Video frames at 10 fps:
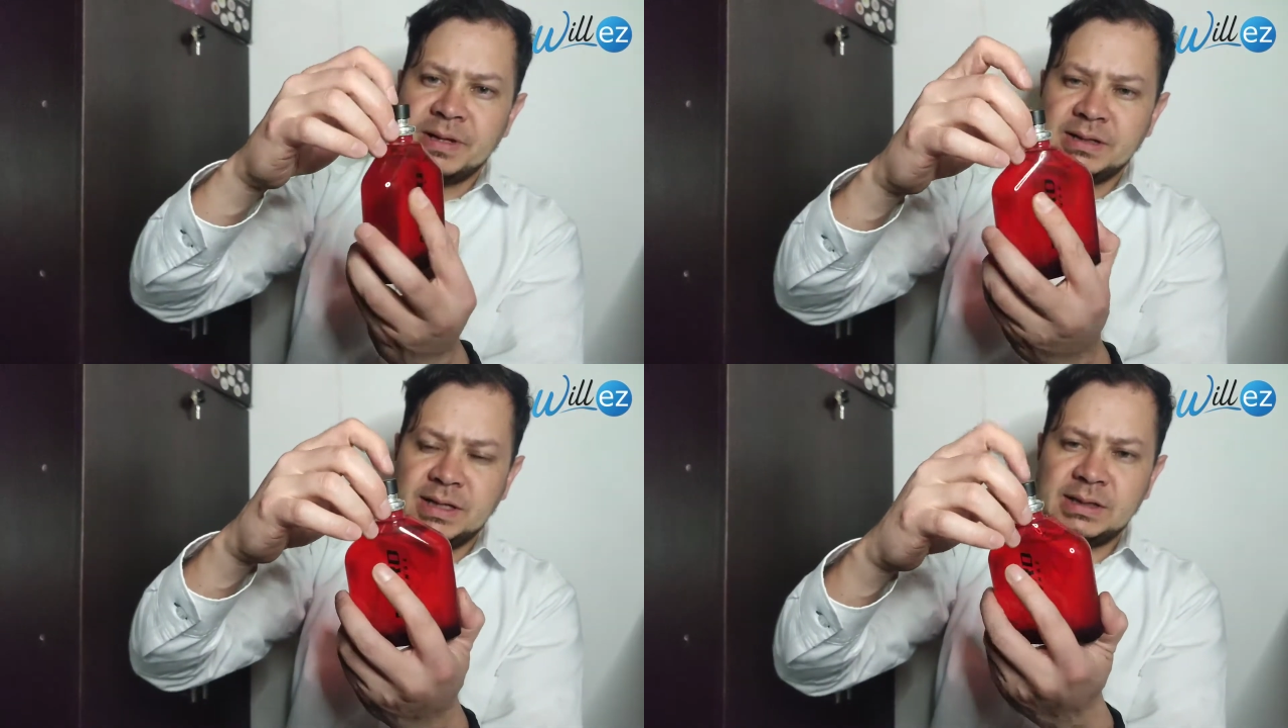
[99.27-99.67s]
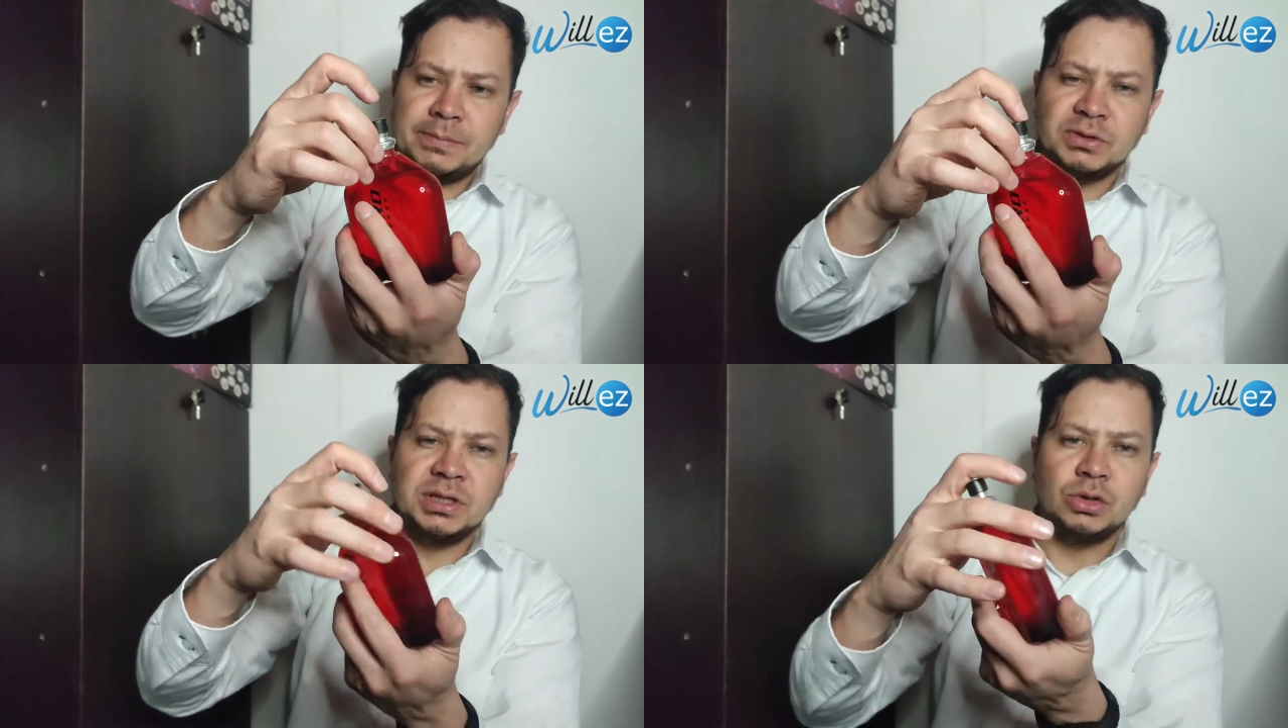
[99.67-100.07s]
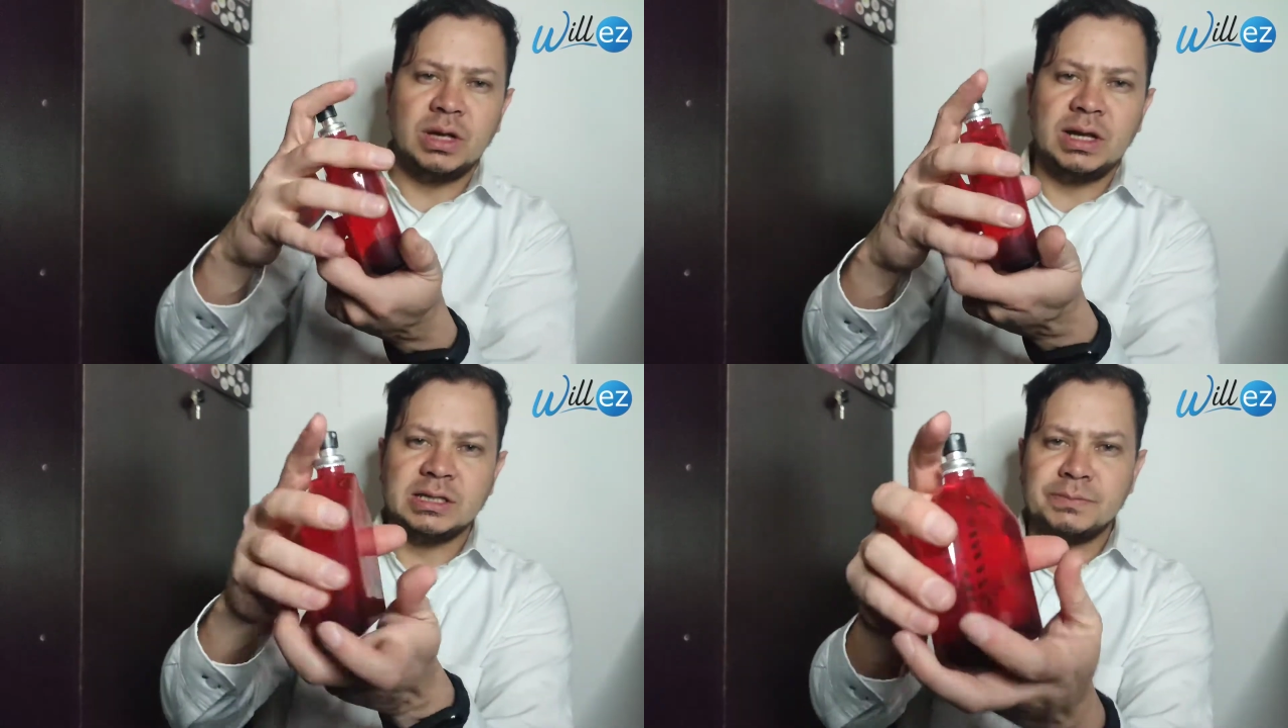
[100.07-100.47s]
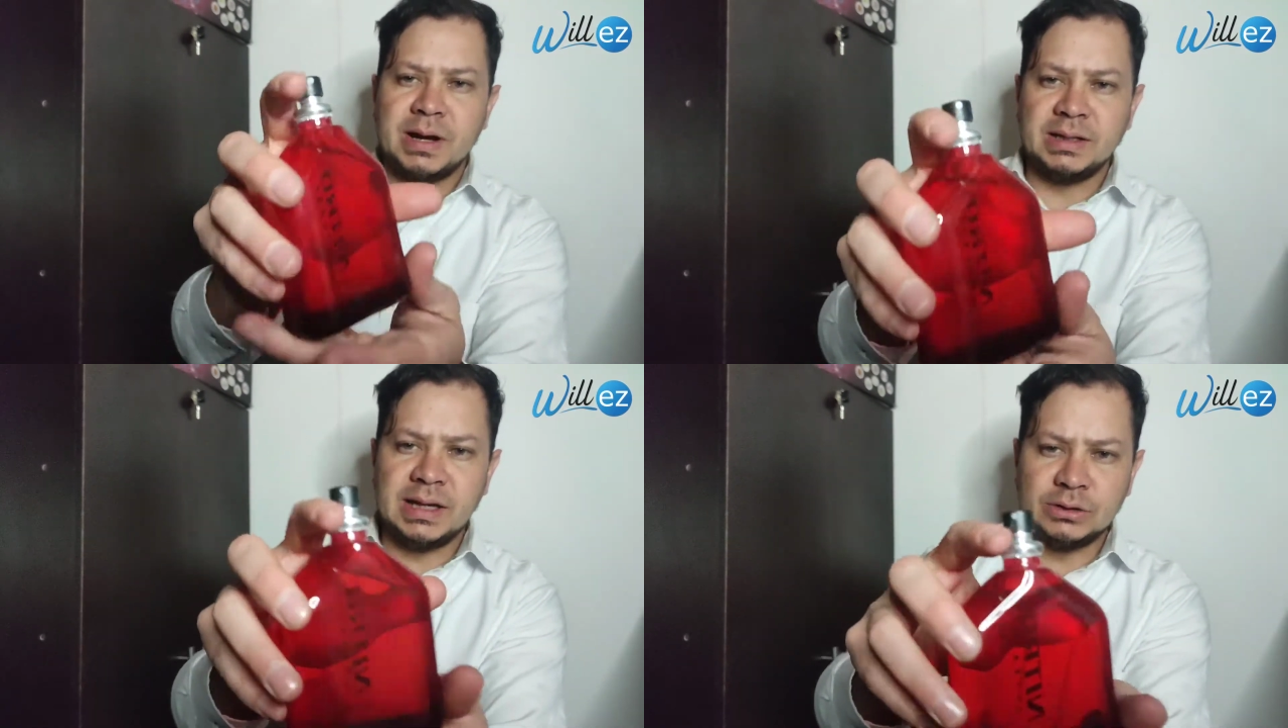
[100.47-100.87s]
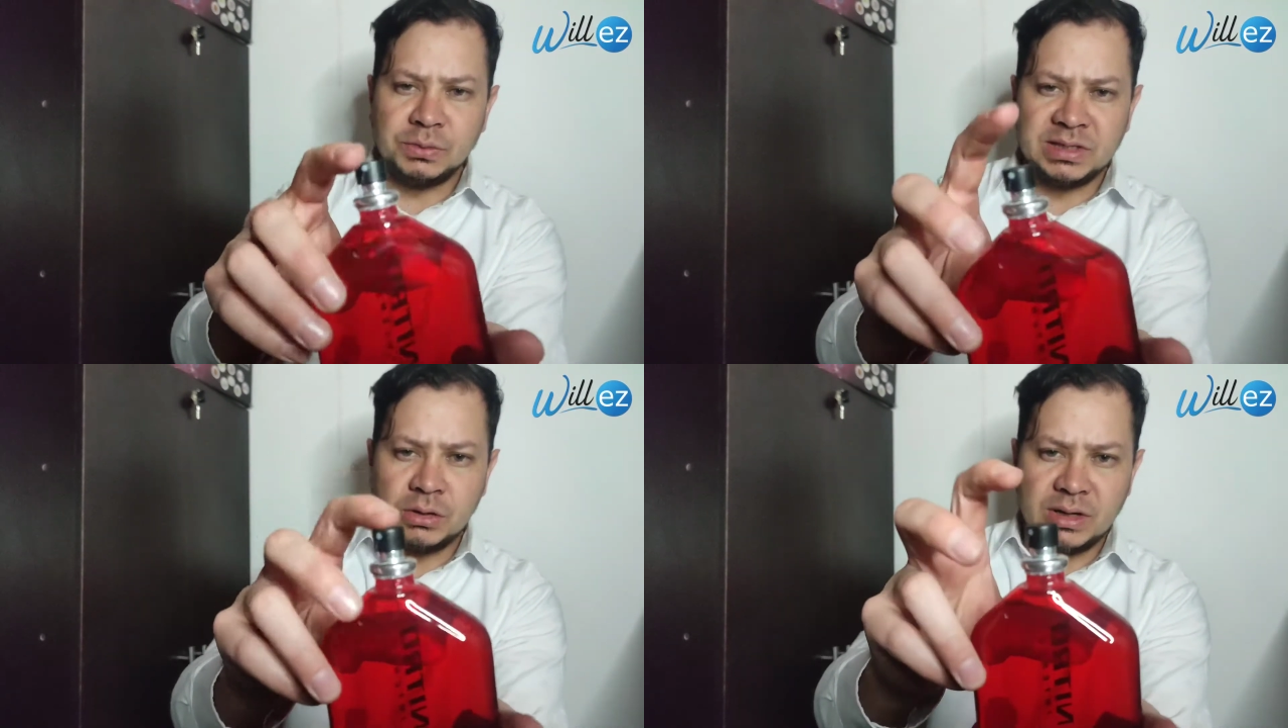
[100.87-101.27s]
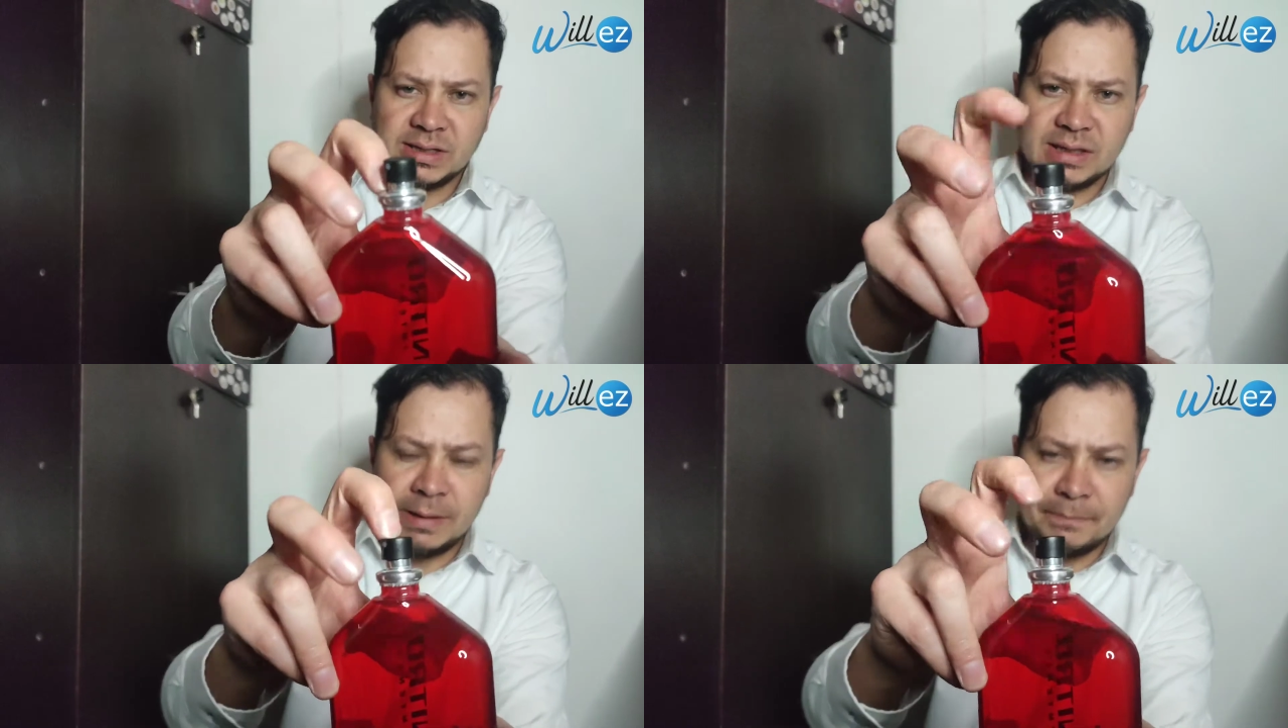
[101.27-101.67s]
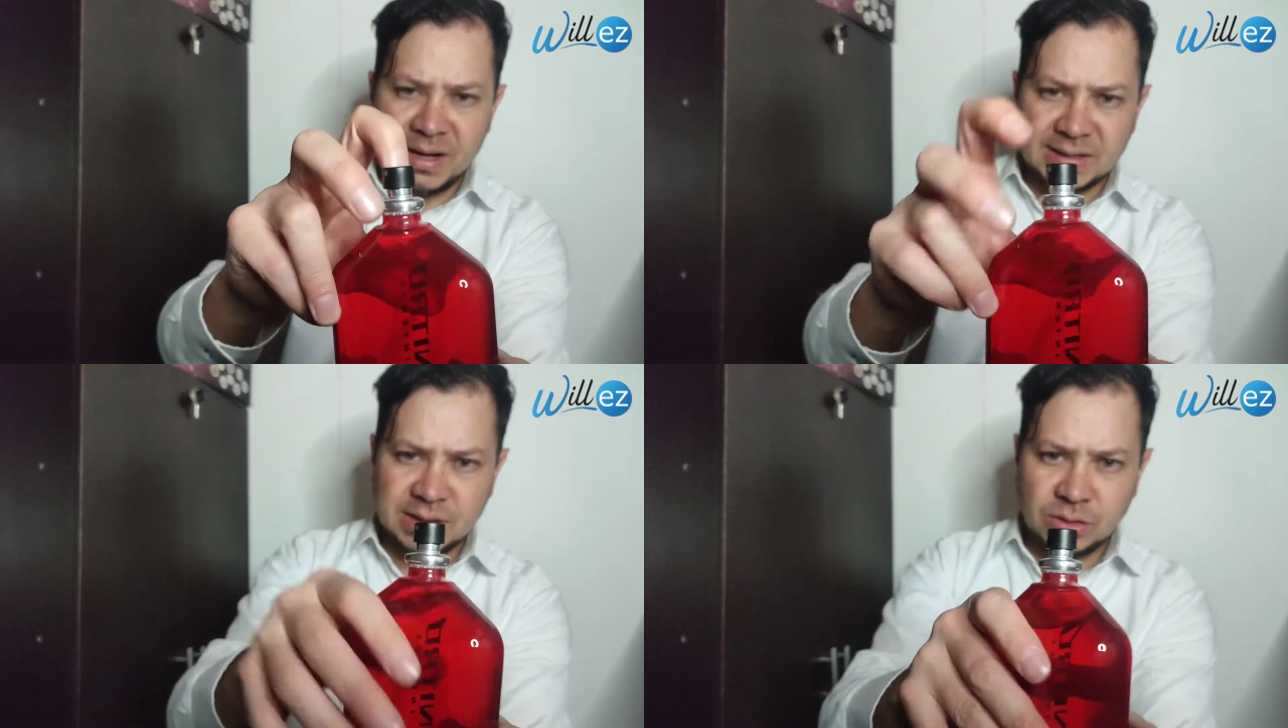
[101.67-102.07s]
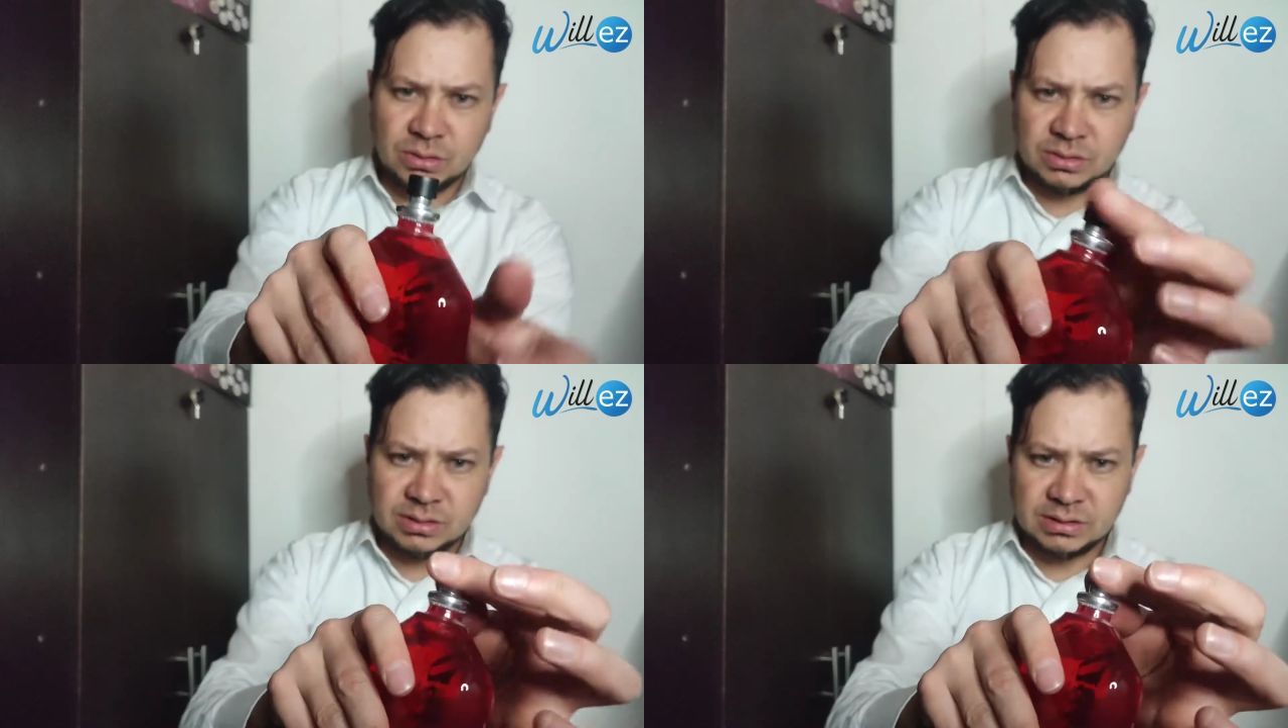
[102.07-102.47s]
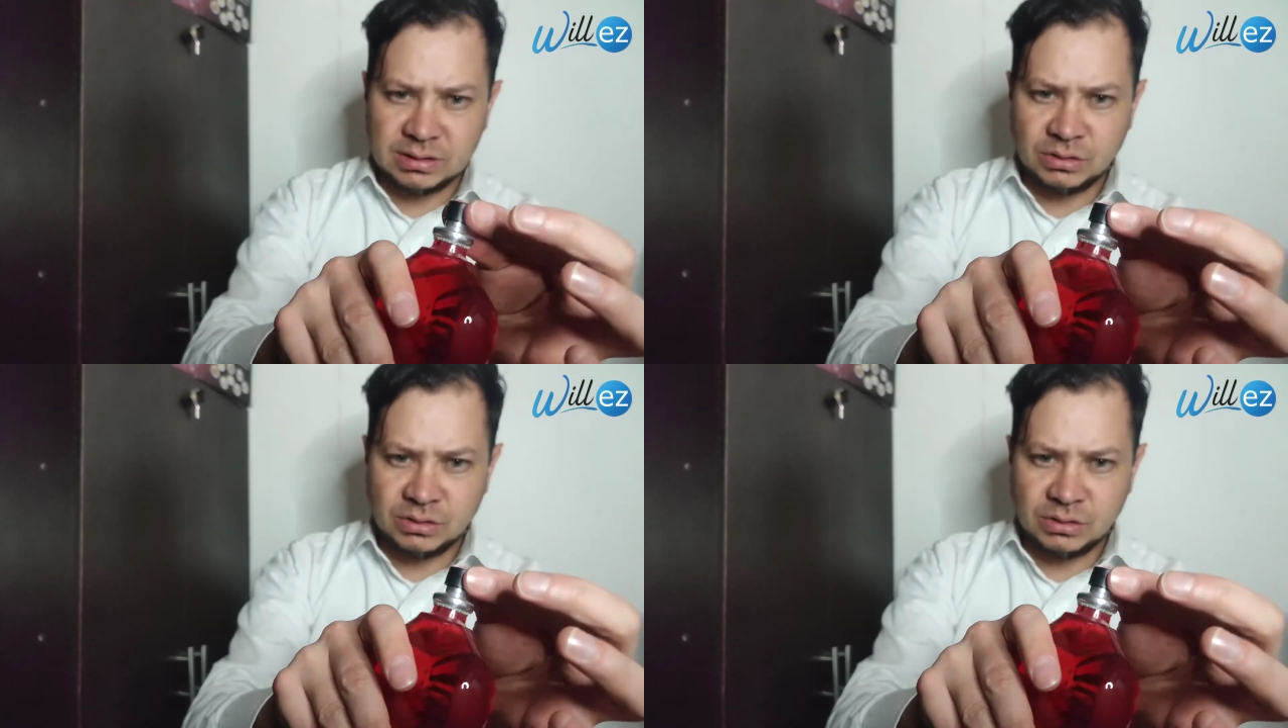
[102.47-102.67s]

si el taponcito del spray del atomizador es en plástico se,